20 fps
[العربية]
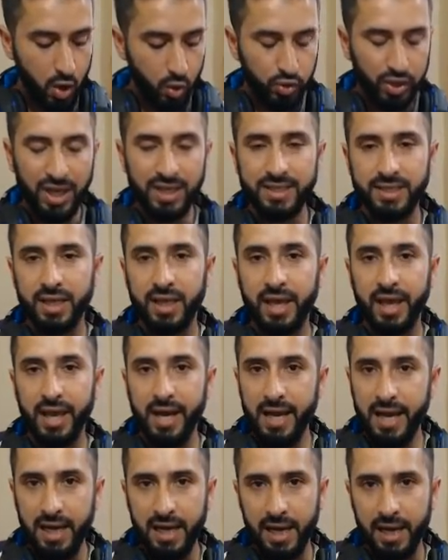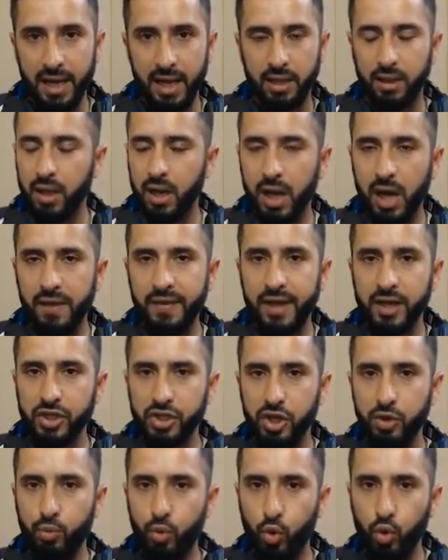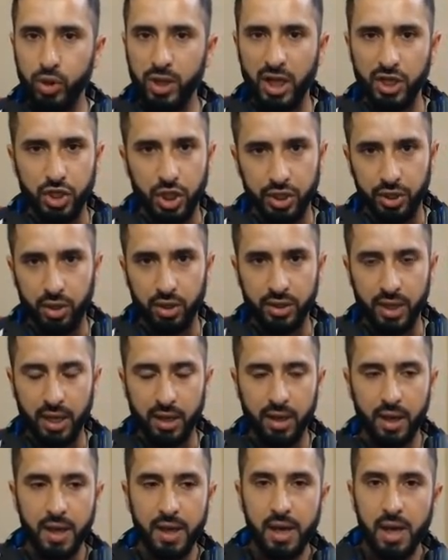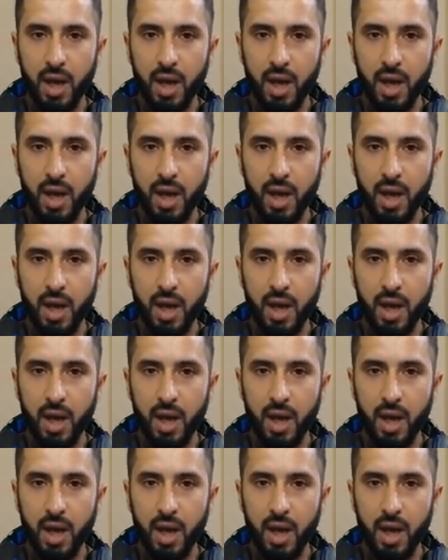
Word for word: وتحصل غير اعلانات هذا الشيء بعود لشطارتك